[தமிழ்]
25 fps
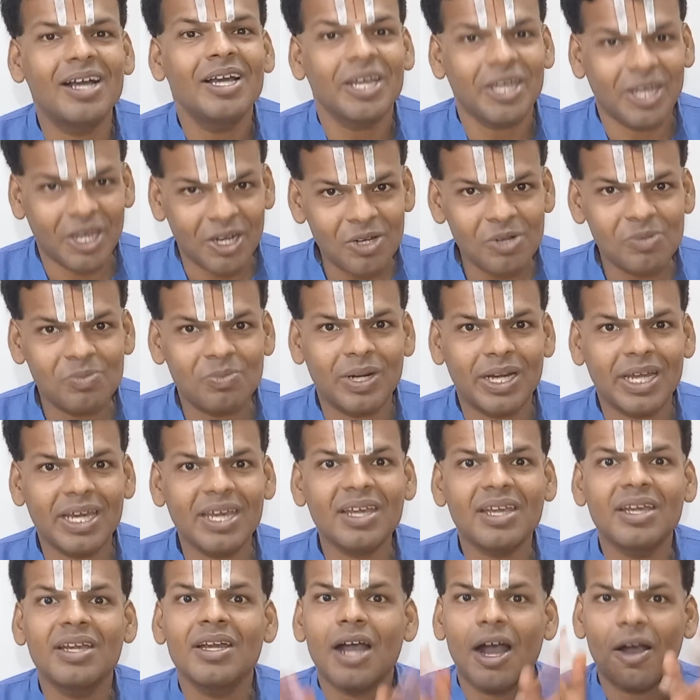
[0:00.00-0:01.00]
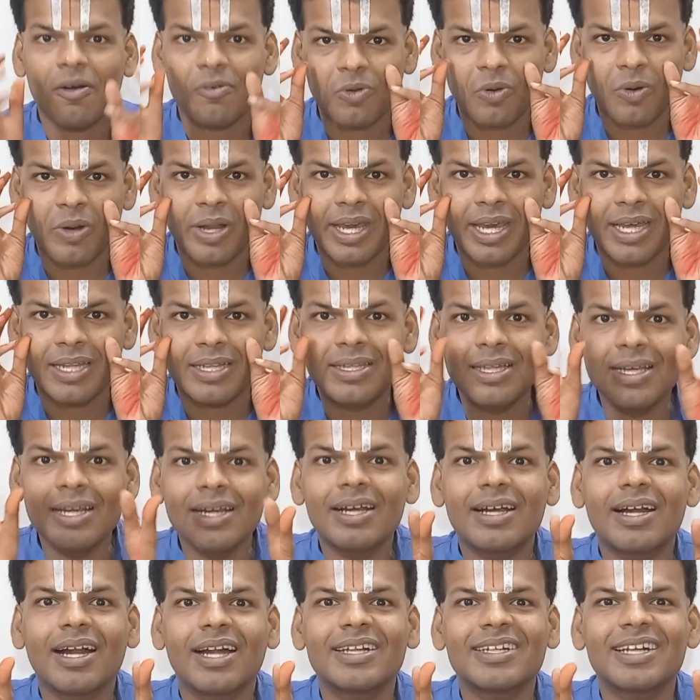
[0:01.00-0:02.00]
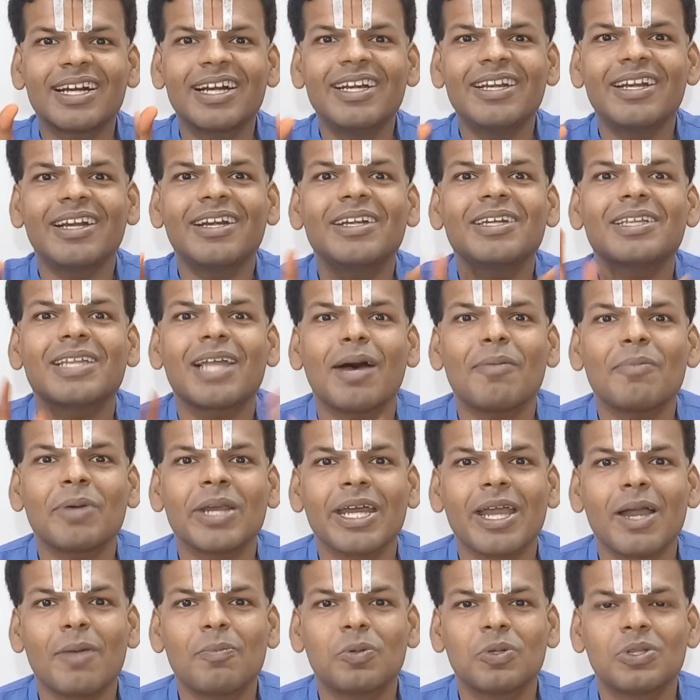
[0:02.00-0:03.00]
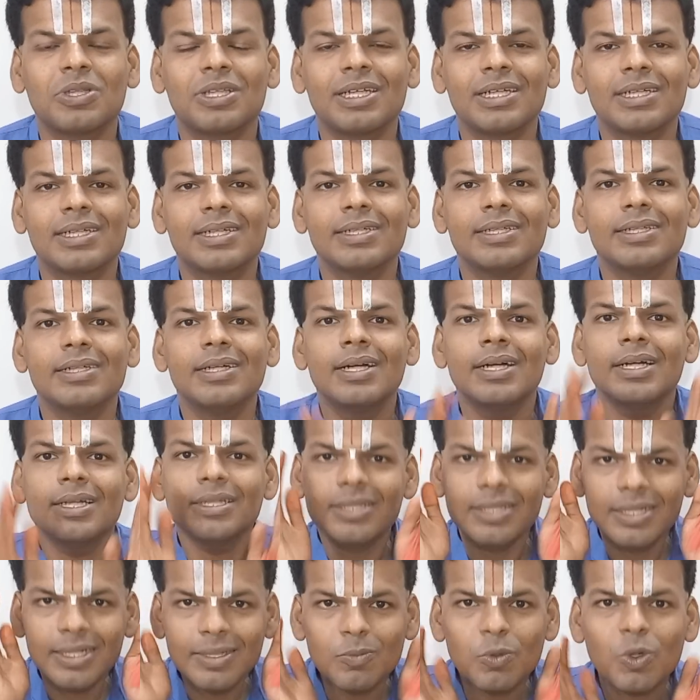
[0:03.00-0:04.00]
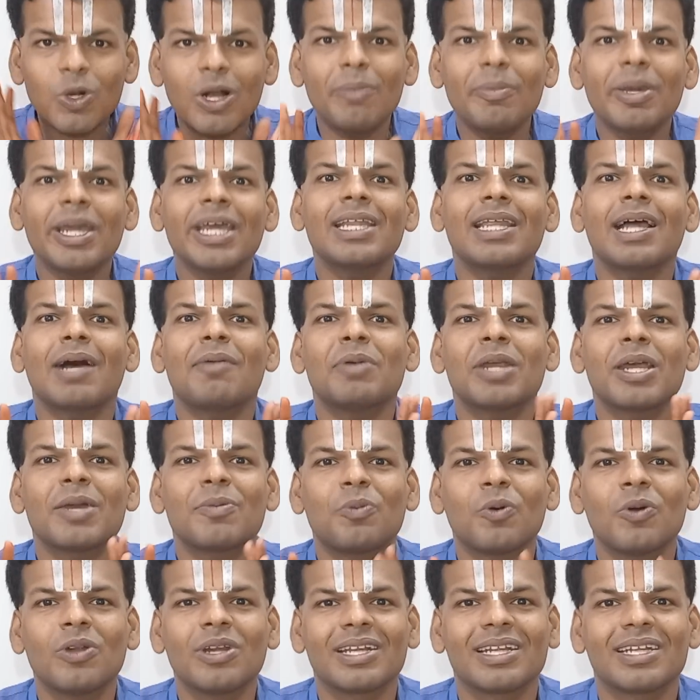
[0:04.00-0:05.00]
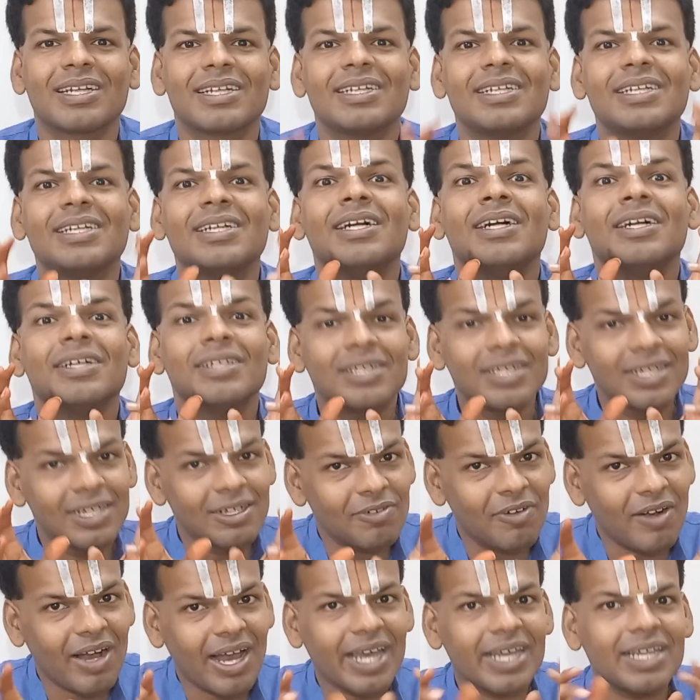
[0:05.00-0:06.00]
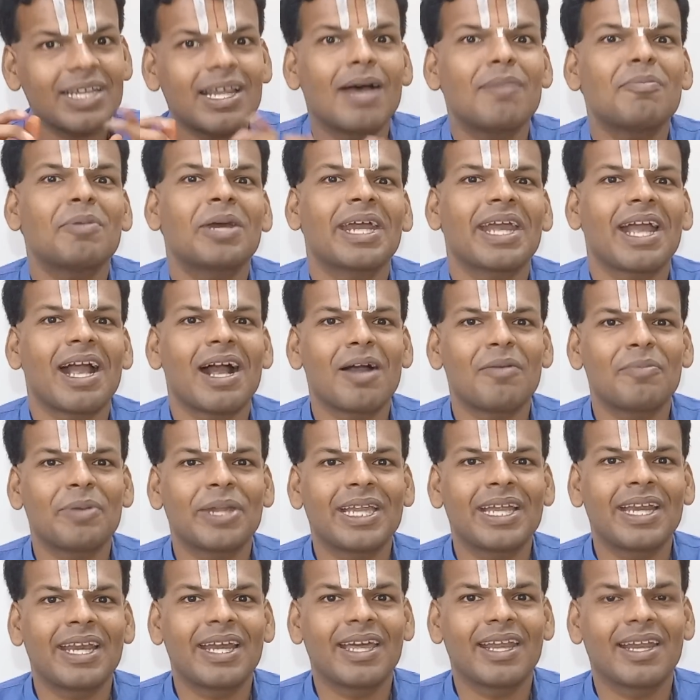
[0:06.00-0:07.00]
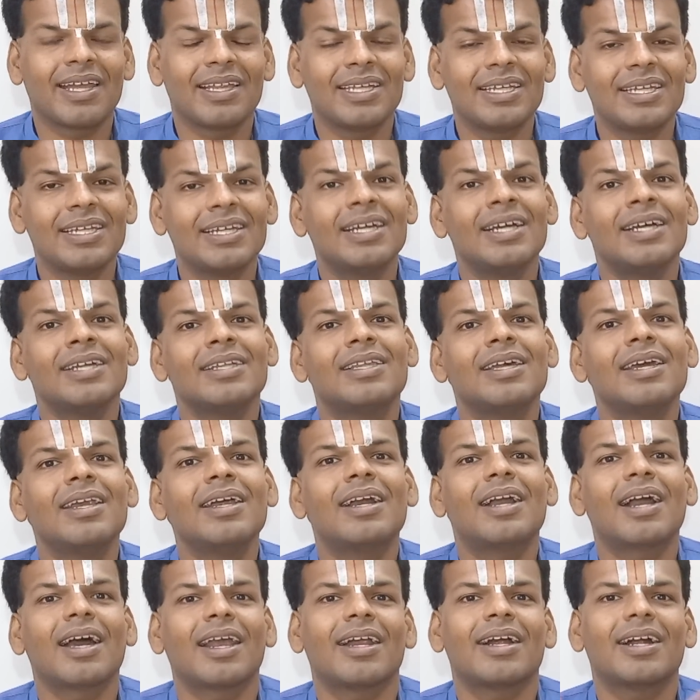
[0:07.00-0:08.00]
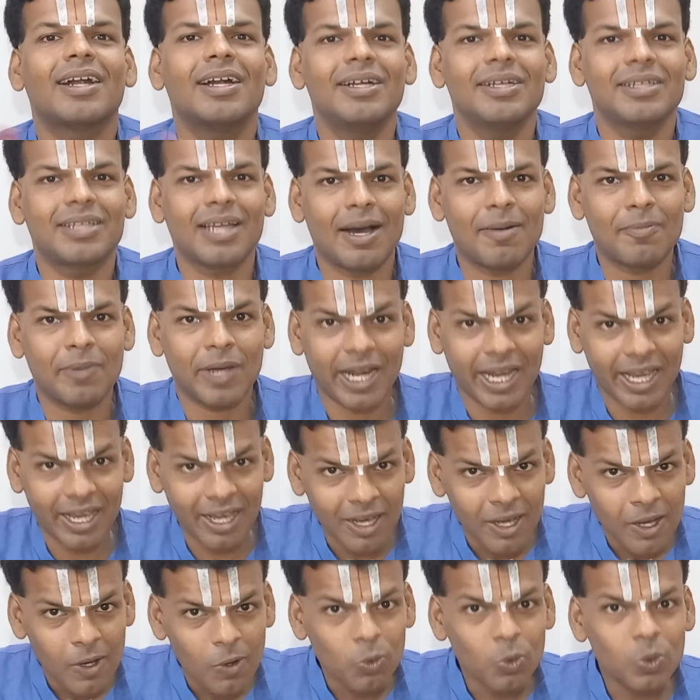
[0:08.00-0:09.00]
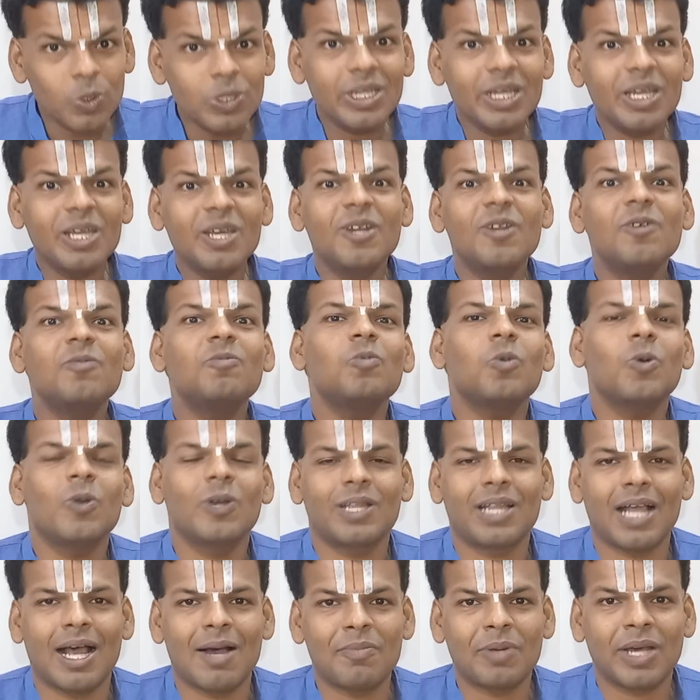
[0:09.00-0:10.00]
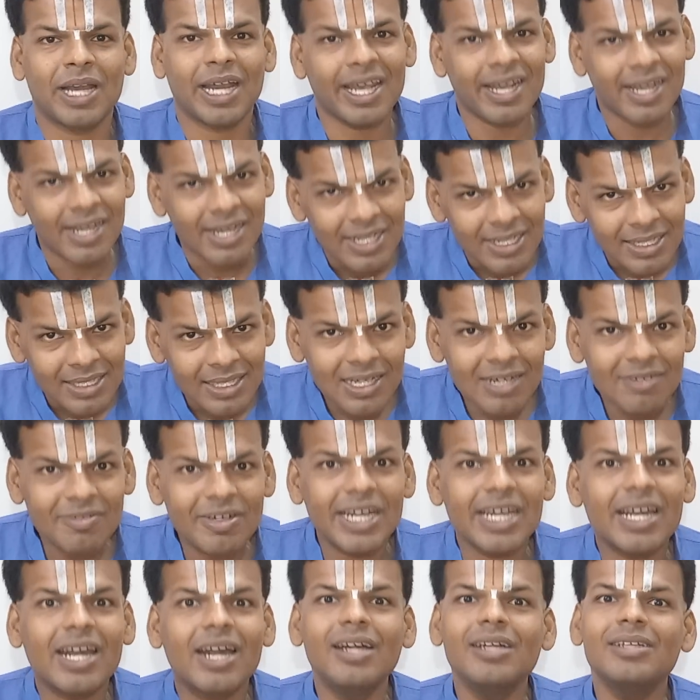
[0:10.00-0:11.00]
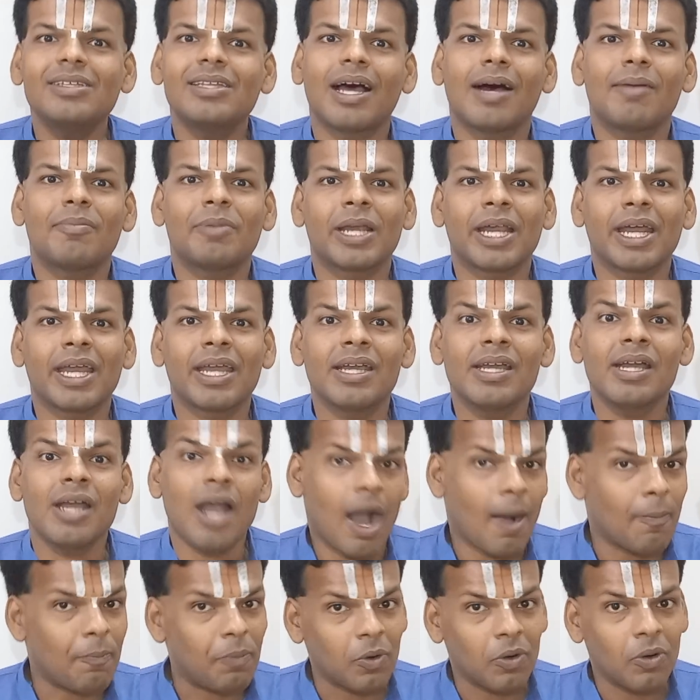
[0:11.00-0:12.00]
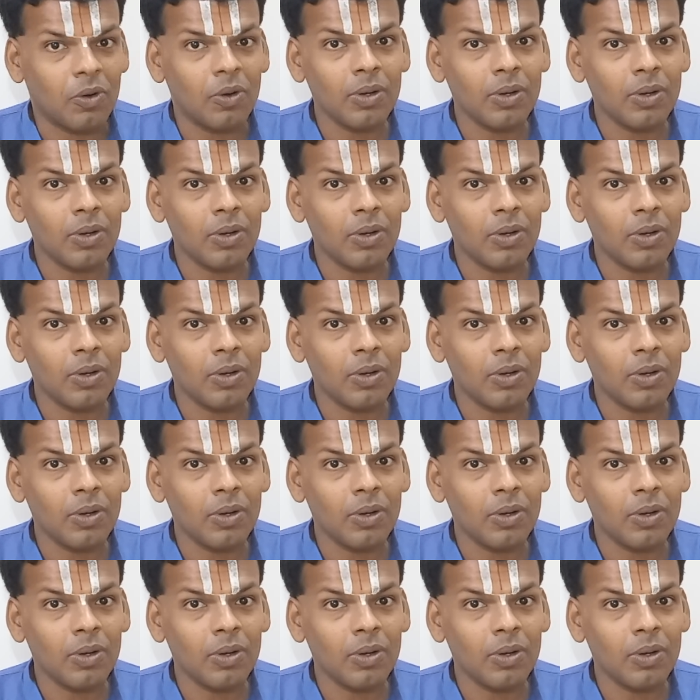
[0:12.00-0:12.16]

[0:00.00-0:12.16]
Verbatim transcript: என்னும்படி அவனுடைய திருக்கண்கள் ரெண்டு தாமரையா பூத்திருக்கு திருமுகமே தாமரை போல் இருக்கு திருவாய் தாமரையாக அமைந்திருக்கிறது திருக்கரங்கள் தாமரை உந்தியிலும் ஒரு தாமரை திருவடிகள் தாமரை அப்போ